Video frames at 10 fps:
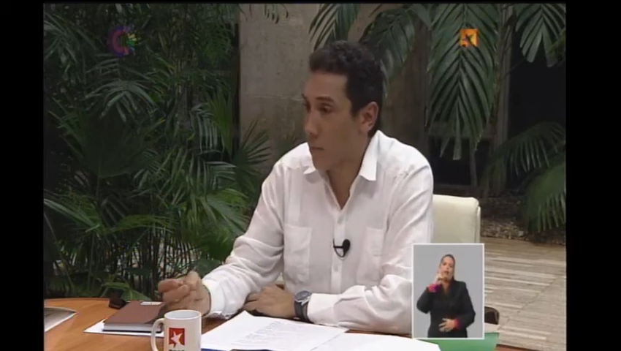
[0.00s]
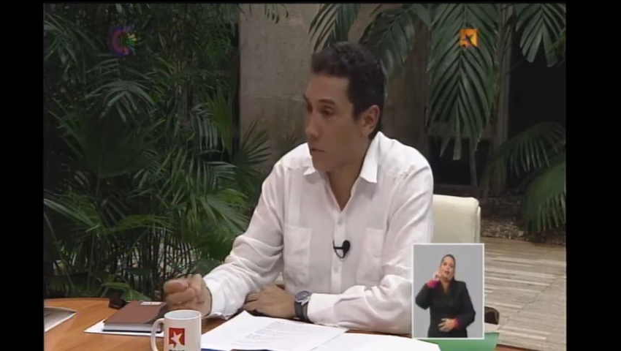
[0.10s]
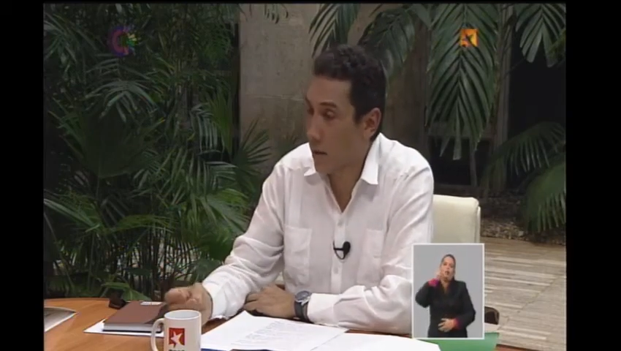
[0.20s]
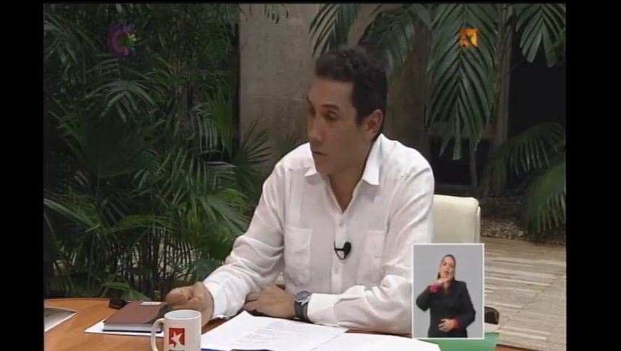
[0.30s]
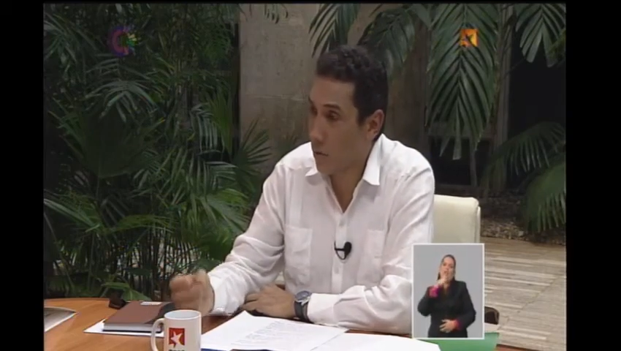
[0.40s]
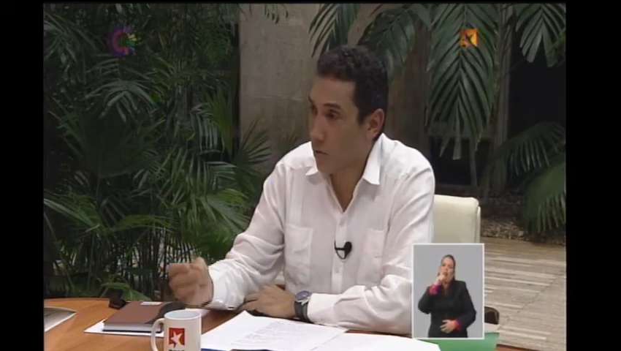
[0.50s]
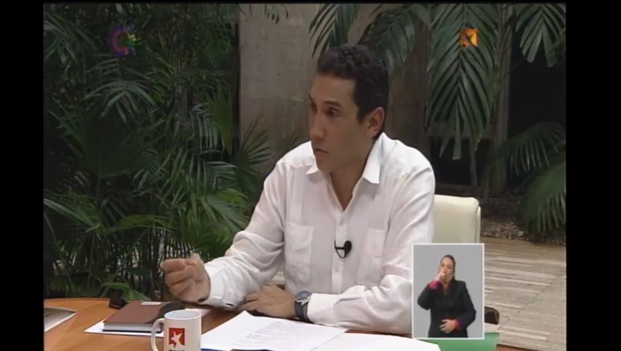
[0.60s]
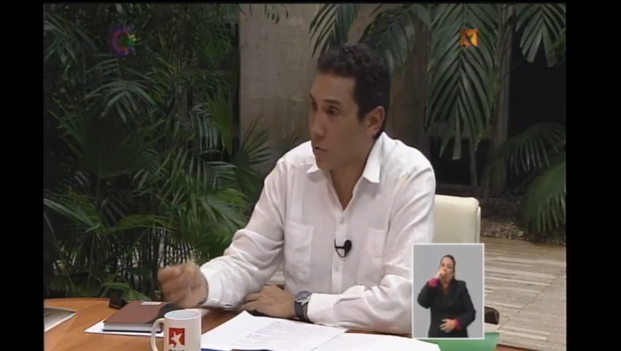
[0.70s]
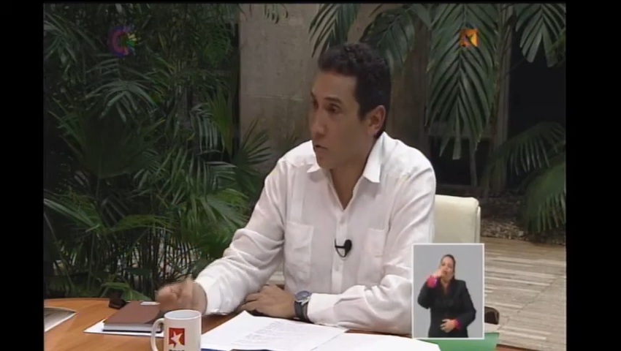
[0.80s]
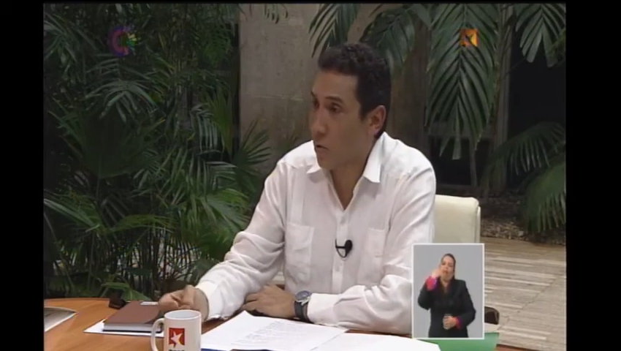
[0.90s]
Y por tanto,
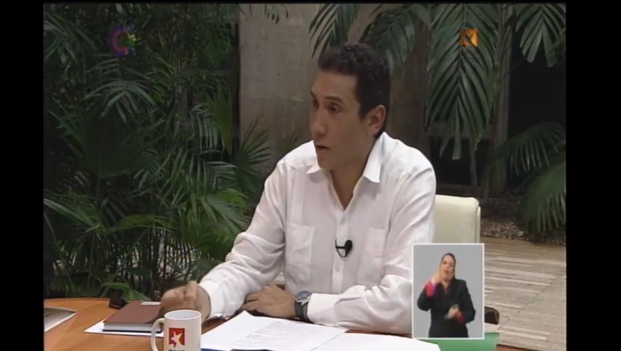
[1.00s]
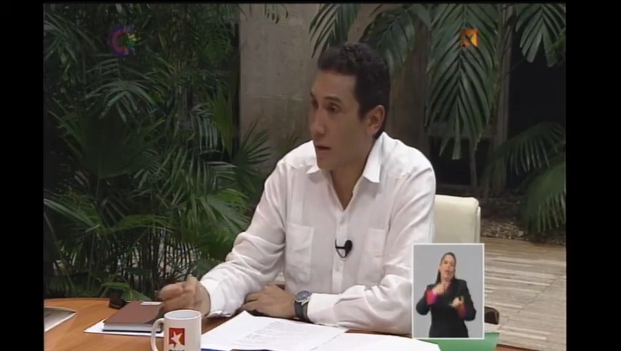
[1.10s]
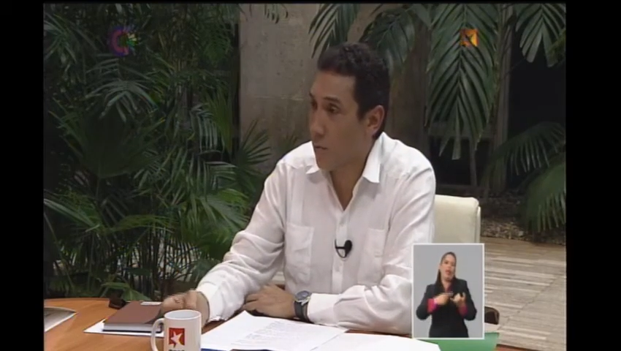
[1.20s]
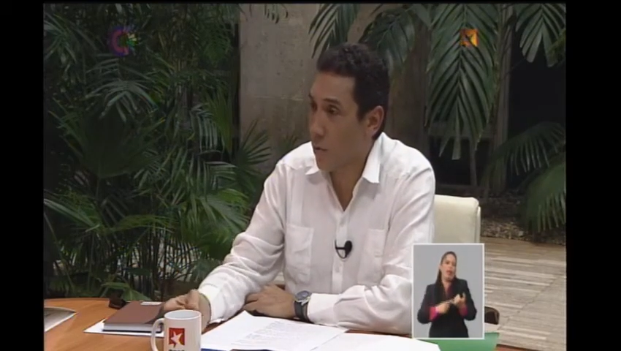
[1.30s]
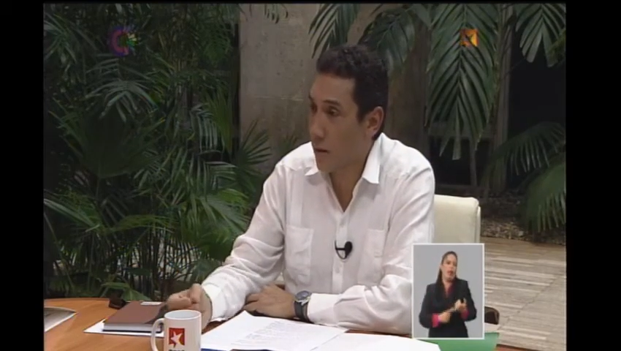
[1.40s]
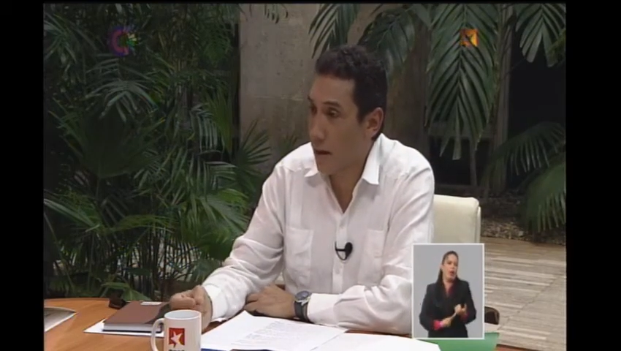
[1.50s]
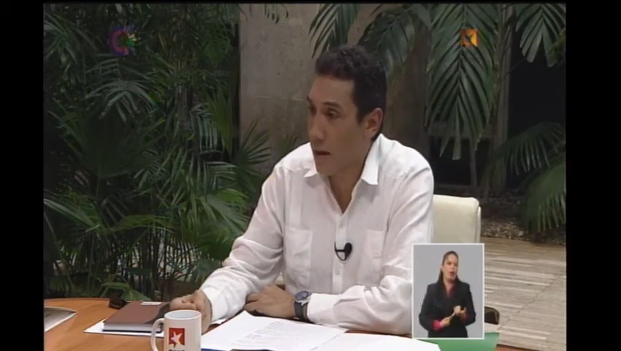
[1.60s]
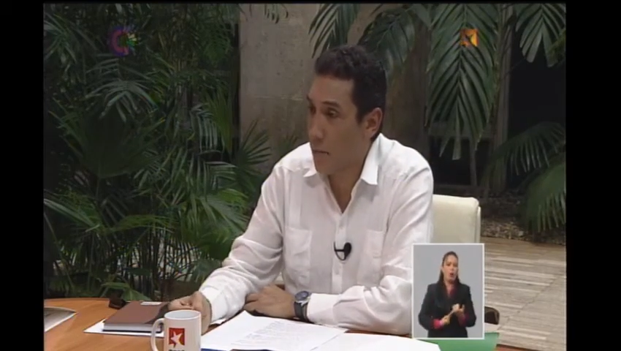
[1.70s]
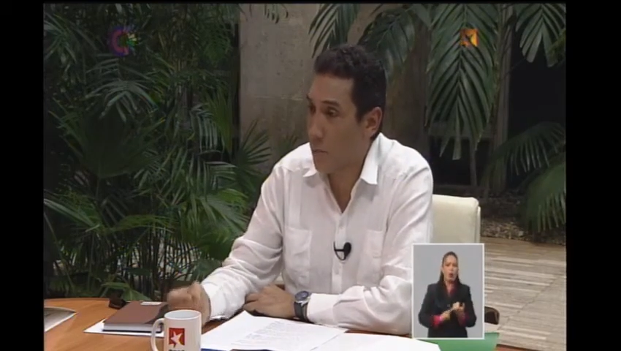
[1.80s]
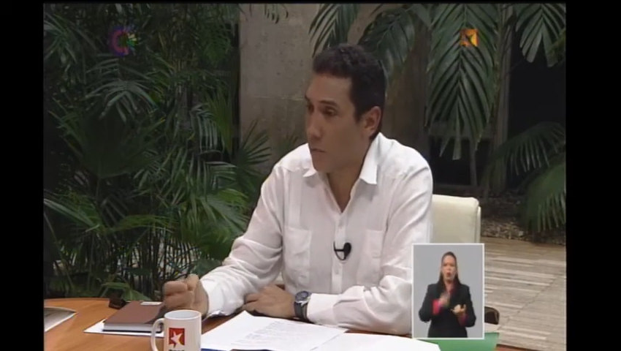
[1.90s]
nosotros creemos
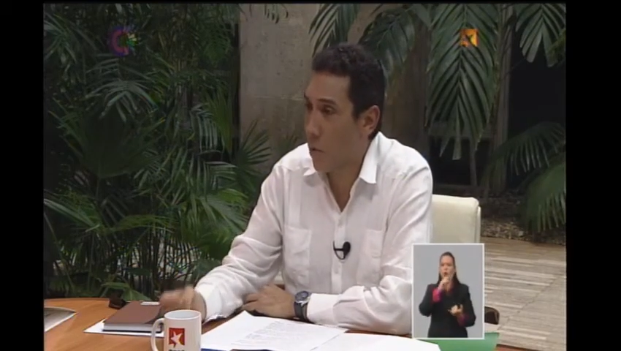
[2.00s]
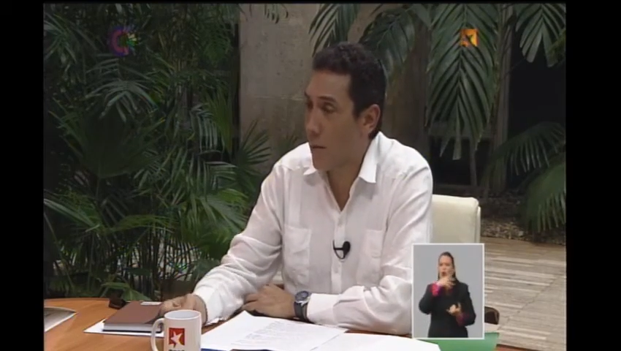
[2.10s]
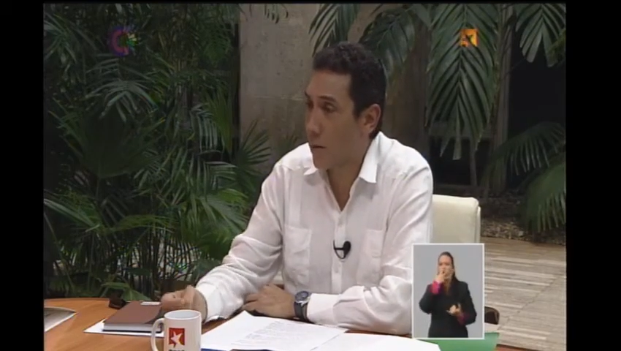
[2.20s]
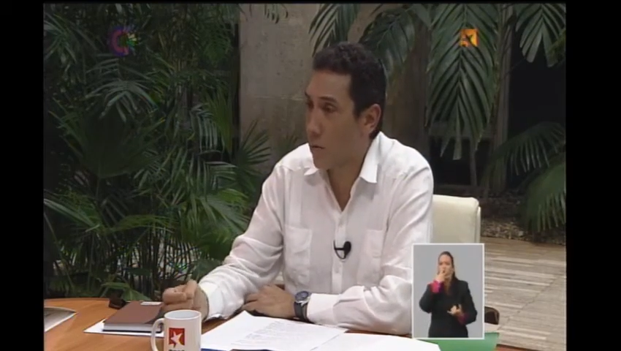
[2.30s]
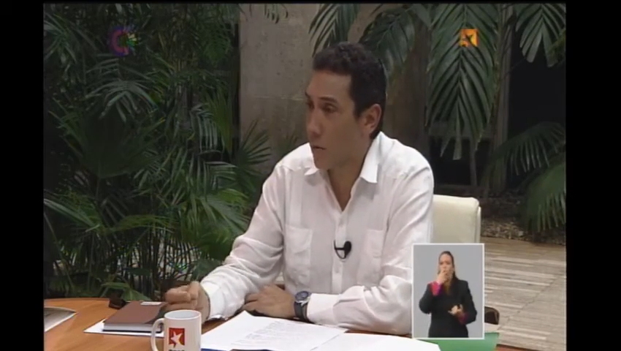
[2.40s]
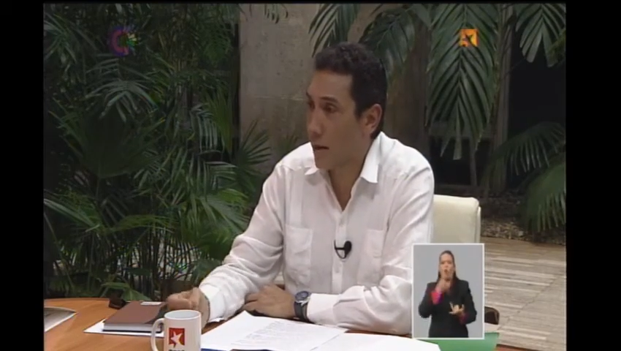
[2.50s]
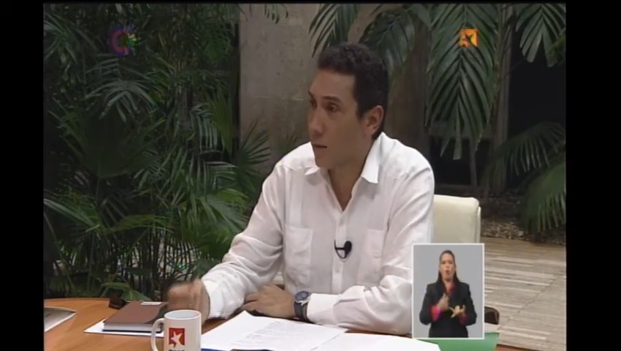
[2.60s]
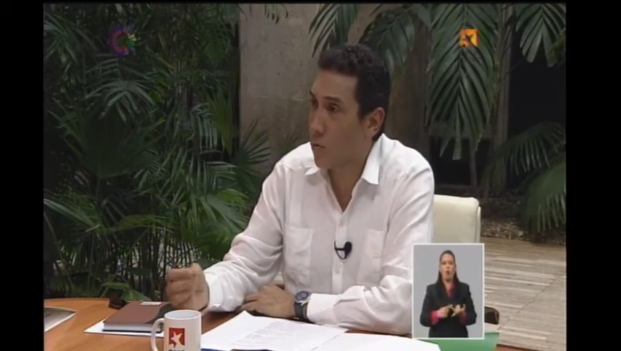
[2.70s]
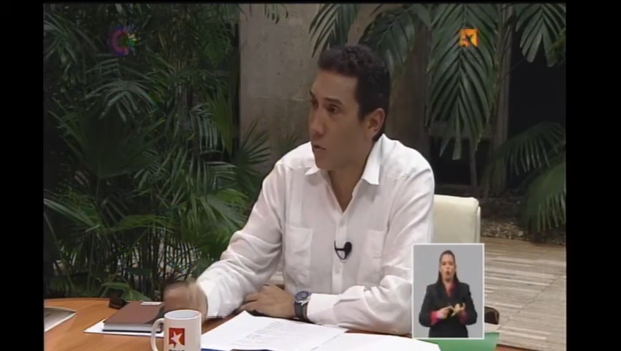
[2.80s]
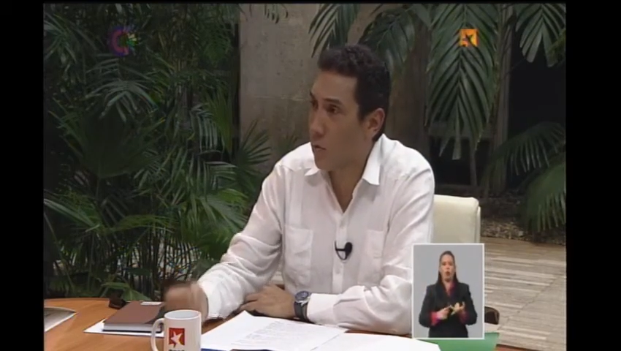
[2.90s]
que es momento de
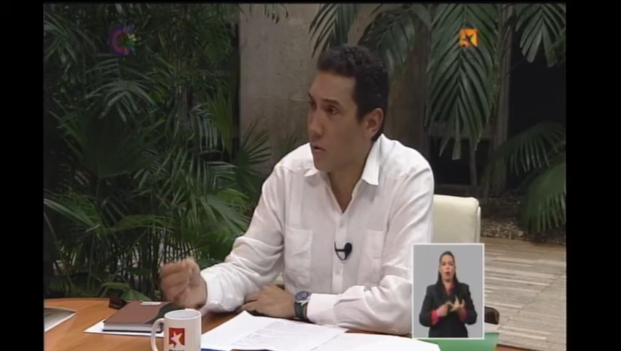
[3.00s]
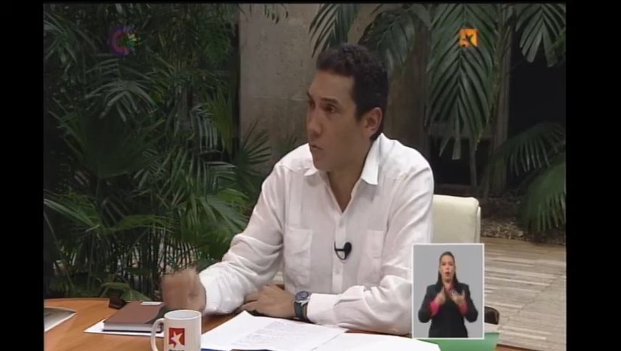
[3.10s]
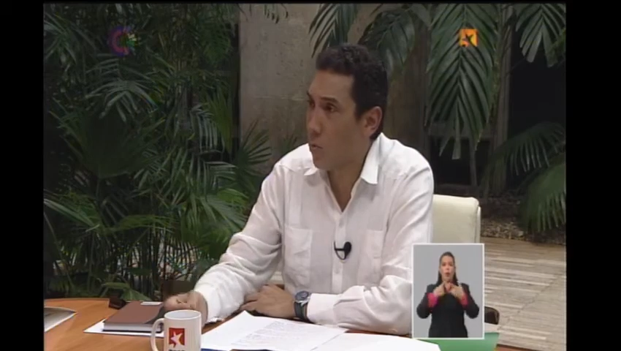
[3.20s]
que todo el